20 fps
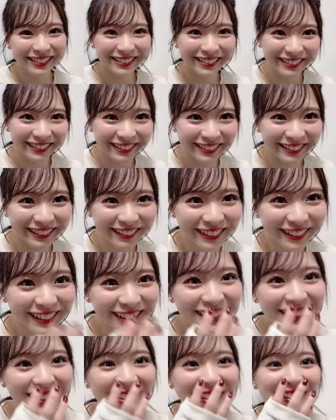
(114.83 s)
そういうの
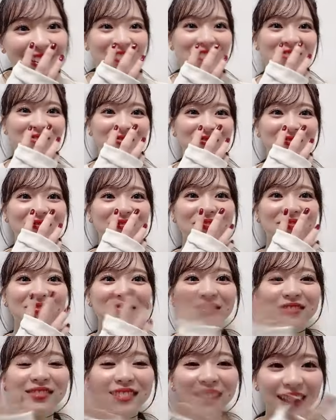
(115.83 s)

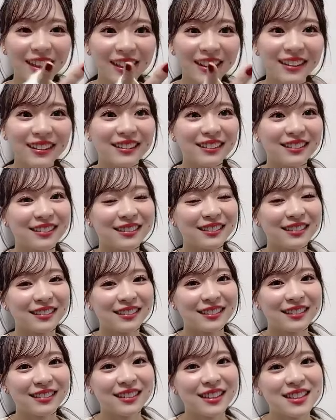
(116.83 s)
ね
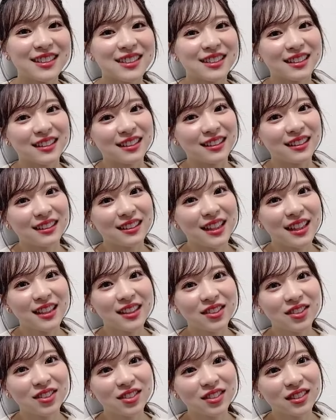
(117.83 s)
確かに
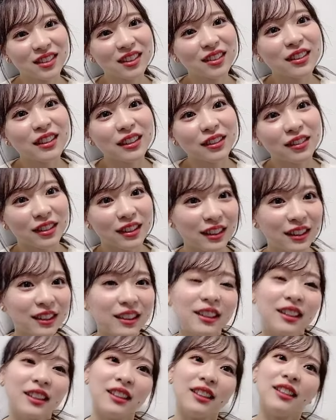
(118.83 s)
概要言った方がいいよね、
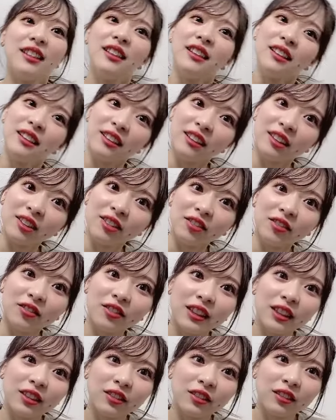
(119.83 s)

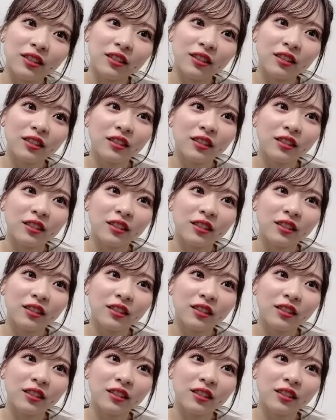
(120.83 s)
まあ、あの